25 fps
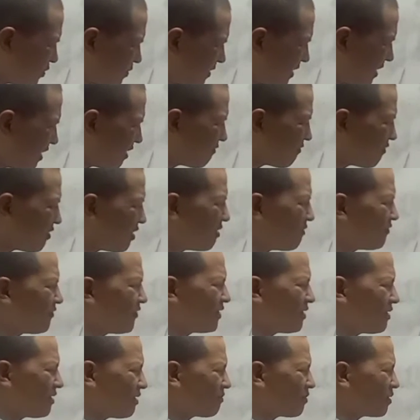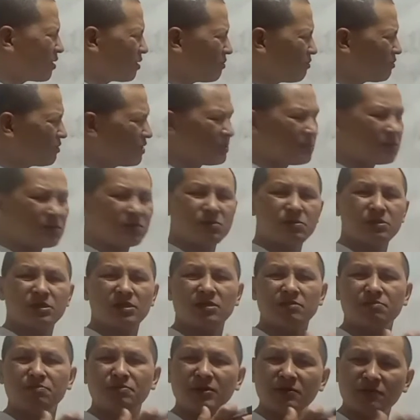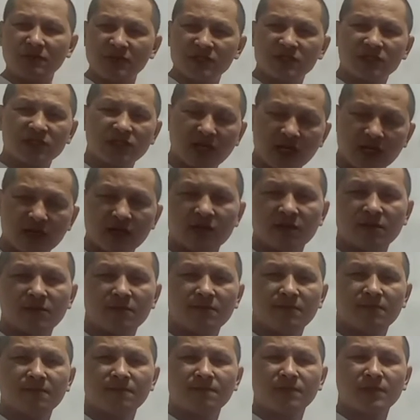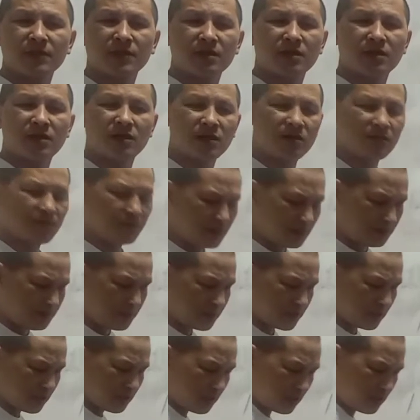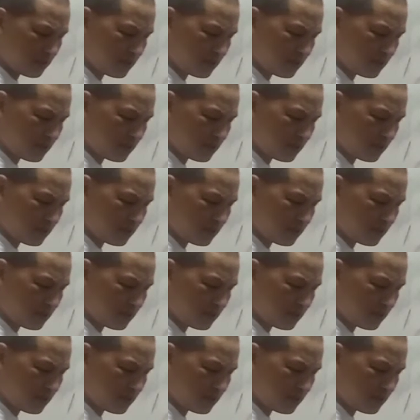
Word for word: उसमें आप, आप फिर आप प्रिपरेशन कर रहे हैं है ना प्रिपरेशन